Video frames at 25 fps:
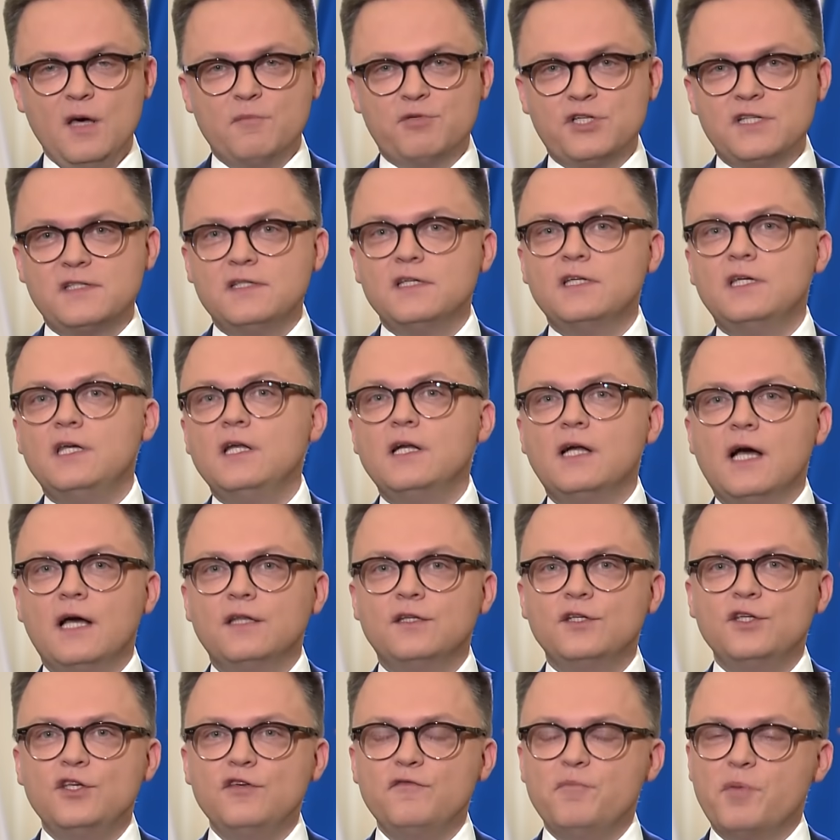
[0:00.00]
Przez tych
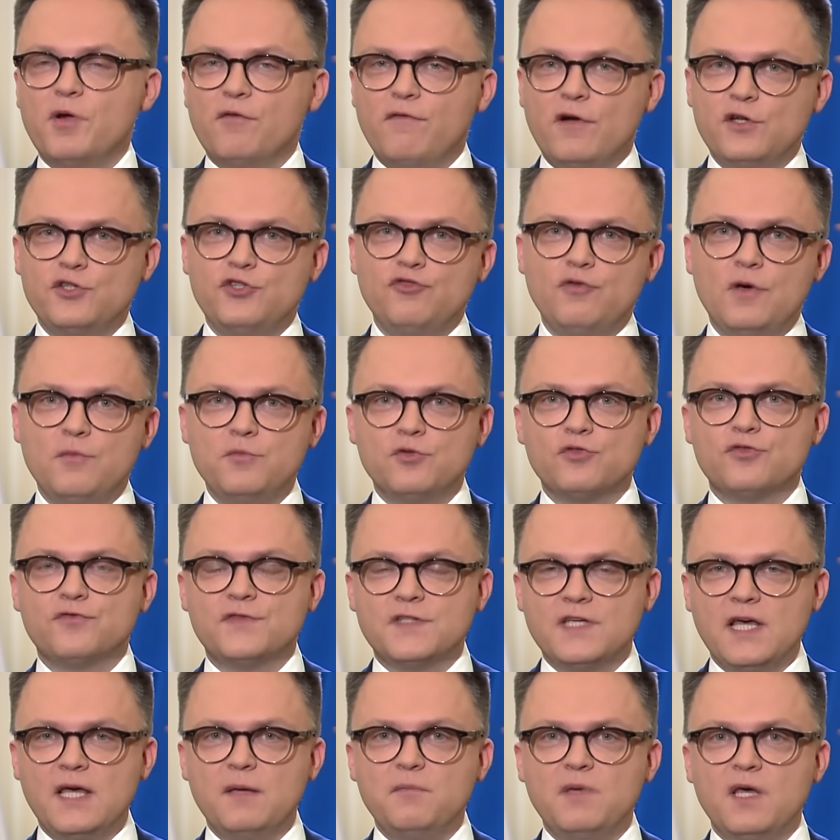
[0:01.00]
kilka dni wprowadziłem już
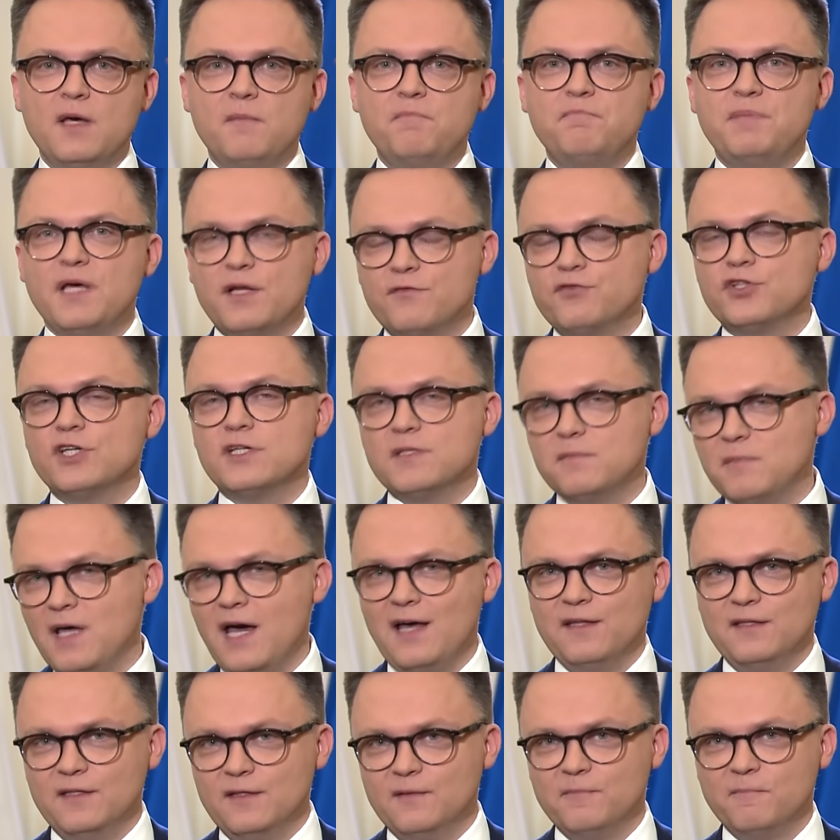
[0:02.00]
w Sejmie pierwsze
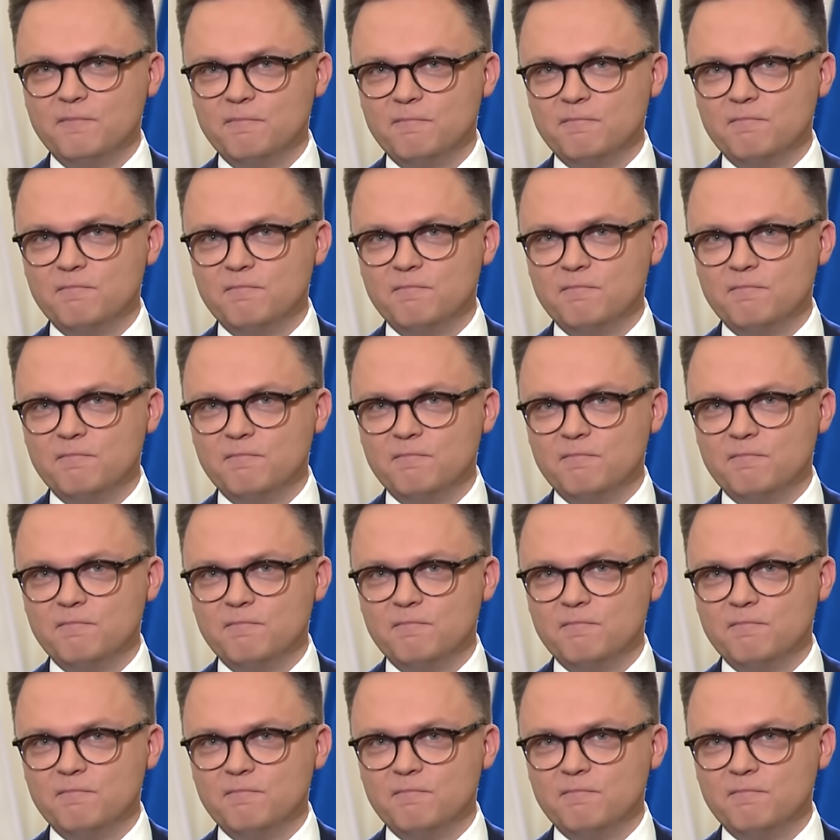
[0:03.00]
zmiany.